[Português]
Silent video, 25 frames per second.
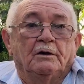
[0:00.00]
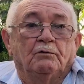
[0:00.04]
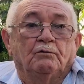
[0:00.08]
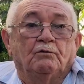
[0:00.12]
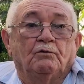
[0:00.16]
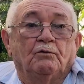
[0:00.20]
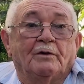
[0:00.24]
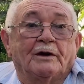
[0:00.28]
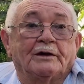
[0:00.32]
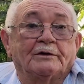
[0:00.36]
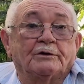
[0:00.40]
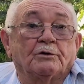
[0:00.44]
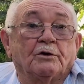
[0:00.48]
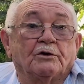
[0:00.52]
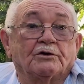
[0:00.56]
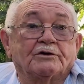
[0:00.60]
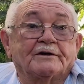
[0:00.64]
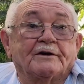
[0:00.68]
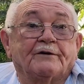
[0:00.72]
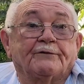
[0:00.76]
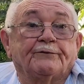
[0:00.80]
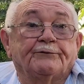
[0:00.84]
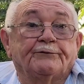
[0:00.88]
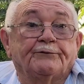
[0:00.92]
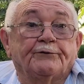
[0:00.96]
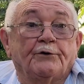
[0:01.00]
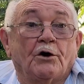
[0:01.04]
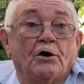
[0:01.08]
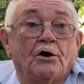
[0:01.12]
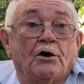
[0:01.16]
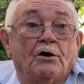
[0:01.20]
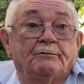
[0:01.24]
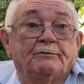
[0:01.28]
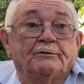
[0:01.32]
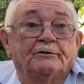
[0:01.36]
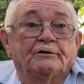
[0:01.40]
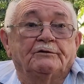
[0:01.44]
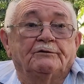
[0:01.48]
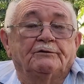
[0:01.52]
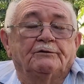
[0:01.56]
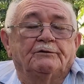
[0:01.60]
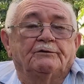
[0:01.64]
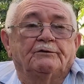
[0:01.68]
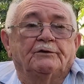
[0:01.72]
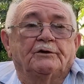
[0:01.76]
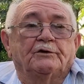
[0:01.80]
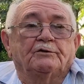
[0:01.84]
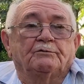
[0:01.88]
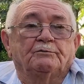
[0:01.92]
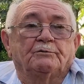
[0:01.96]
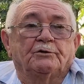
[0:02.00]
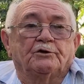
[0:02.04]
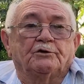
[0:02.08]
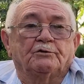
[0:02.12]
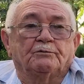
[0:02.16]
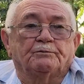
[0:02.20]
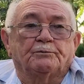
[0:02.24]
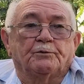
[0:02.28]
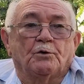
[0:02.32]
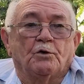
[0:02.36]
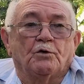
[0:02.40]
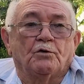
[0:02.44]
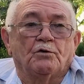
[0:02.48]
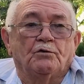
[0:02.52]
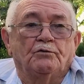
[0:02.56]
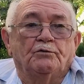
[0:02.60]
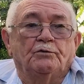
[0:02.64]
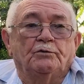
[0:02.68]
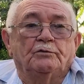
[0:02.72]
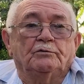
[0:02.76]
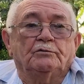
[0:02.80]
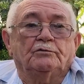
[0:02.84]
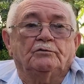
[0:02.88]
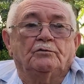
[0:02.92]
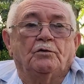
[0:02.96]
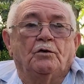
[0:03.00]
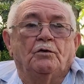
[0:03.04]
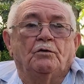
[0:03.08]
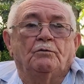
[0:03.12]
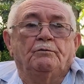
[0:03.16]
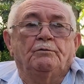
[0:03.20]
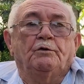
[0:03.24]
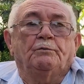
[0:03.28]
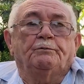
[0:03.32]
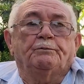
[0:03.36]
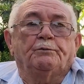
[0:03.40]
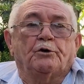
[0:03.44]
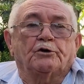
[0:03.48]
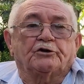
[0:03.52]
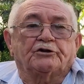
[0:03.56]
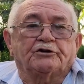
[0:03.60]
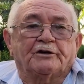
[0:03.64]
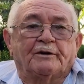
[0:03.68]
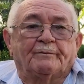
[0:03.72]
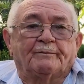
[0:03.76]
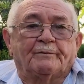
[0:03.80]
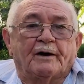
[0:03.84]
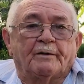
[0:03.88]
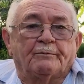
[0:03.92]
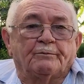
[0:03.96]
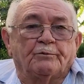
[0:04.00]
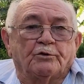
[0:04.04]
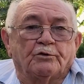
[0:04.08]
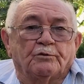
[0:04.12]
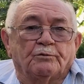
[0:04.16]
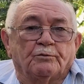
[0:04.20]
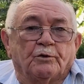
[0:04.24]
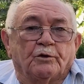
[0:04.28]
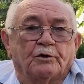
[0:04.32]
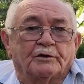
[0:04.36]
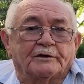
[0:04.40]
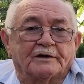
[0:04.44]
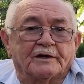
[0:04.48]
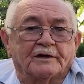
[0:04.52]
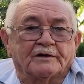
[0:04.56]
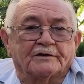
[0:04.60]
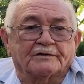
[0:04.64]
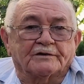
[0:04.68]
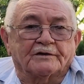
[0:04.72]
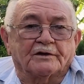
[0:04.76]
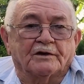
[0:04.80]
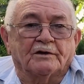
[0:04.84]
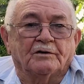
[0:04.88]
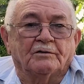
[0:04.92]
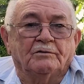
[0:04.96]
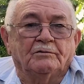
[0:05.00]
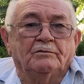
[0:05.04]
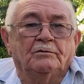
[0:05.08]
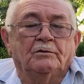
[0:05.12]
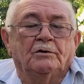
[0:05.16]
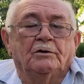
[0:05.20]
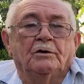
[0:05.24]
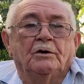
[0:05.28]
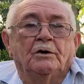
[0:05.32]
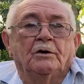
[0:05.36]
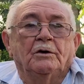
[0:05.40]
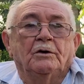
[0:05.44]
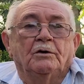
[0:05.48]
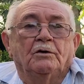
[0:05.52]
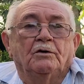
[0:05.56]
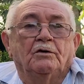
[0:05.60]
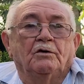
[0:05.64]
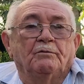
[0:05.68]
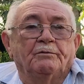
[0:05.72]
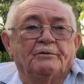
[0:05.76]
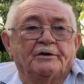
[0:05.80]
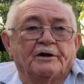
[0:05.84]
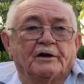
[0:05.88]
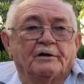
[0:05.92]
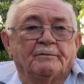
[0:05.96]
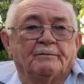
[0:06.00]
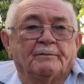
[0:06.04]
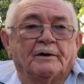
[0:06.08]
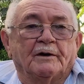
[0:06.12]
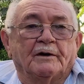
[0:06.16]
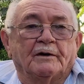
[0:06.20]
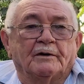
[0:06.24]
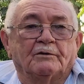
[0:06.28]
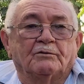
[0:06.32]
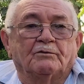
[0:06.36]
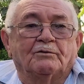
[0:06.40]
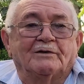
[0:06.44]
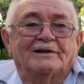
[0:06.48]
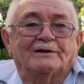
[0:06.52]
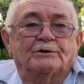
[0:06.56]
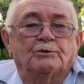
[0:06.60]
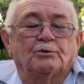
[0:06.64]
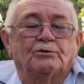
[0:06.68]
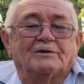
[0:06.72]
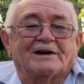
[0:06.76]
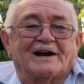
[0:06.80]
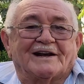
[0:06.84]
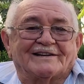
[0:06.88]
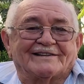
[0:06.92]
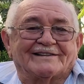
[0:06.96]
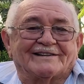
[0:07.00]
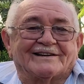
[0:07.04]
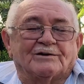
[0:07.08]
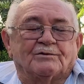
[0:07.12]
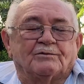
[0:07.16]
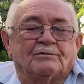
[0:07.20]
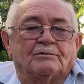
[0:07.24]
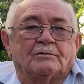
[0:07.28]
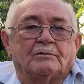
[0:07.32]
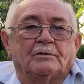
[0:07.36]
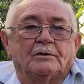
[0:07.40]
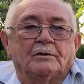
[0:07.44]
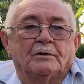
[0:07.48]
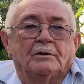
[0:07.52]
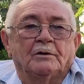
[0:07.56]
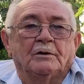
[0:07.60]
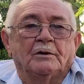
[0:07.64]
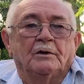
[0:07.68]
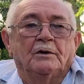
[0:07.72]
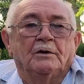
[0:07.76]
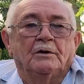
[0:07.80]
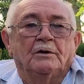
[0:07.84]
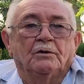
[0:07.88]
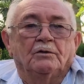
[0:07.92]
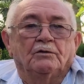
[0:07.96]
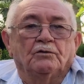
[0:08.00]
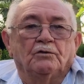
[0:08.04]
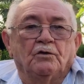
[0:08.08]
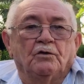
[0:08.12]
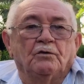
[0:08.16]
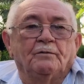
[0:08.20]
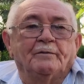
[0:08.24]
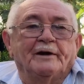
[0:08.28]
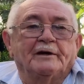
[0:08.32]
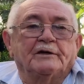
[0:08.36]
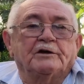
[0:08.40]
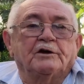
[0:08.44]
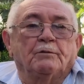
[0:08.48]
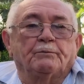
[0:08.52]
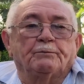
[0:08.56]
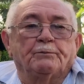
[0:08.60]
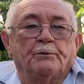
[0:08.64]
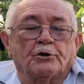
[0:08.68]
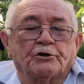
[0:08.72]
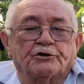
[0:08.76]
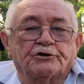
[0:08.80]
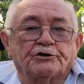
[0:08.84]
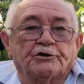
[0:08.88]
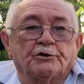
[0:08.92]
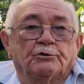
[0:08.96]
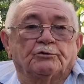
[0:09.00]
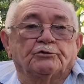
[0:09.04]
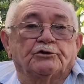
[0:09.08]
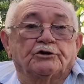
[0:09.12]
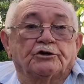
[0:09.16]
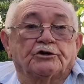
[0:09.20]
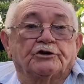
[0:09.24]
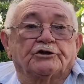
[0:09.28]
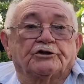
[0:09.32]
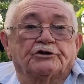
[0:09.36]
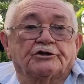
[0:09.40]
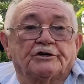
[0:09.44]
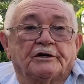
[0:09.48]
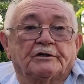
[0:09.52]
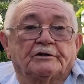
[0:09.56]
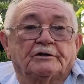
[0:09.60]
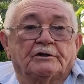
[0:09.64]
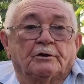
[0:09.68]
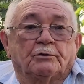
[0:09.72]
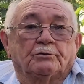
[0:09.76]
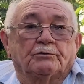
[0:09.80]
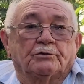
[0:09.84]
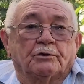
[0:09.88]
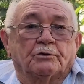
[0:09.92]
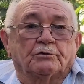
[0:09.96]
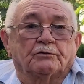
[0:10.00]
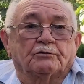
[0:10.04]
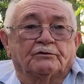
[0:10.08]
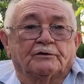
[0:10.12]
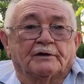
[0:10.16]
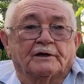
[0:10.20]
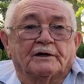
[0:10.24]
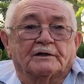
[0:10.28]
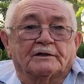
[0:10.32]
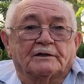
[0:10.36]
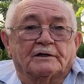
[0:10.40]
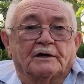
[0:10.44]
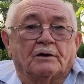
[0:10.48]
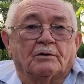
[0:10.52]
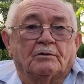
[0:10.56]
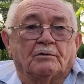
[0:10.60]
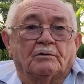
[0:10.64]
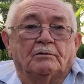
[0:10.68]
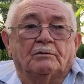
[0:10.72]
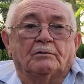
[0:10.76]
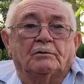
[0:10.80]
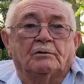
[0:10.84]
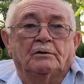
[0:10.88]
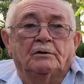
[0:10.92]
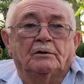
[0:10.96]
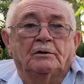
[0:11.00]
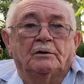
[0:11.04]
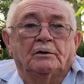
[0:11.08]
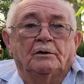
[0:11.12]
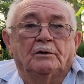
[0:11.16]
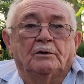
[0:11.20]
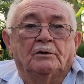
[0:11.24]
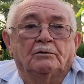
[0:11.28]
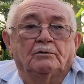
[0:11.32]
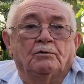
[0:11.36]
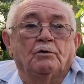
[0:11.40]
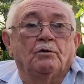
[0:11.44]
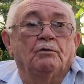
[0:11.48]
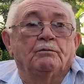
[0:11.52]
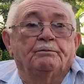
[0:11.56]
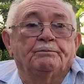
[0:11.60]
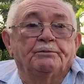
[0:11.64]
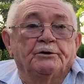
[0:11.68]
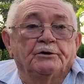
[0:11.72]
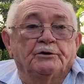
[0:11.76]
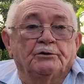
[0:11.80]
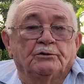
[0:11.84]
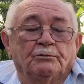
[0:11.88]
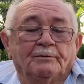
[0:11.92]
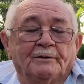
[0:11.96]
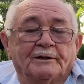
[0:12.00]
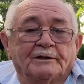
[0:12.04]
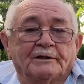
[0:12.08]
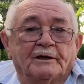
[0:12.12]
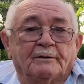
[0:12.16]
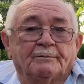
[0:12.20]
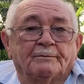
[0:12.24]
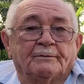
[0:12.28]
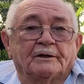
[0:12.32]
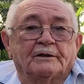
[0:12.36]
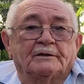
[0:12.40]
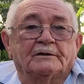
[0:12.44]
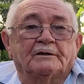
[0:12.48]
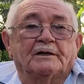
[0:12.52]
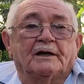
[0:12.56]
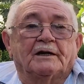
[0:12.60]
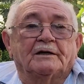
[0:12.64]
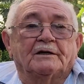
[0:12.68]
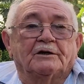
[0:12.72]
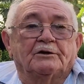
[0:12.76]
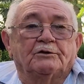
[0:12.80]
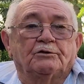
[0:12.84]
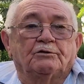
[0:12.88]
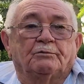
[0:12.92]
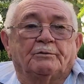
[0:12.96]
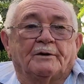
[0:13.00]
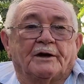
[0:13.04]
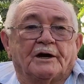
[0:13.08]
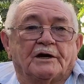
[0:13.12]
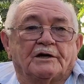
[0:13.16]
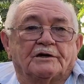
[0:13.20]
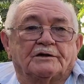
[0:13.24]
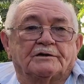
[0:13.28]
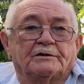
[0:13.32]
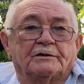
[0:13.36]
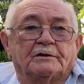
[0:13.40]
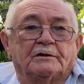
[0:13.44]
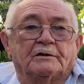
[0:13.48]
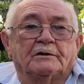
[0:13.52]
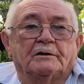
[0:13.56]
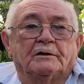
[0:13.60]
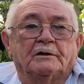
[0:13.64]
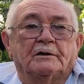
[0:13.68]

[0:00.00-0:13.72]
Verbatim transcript: com a nossa forma de viver no meio do povo, como eu posso chamar meu irmão a atenção ou minha irmã, com educação. Como é que eu posso ser um dirigente da União do Vegetal? Cumprindo os mandamentos da lei do mestre.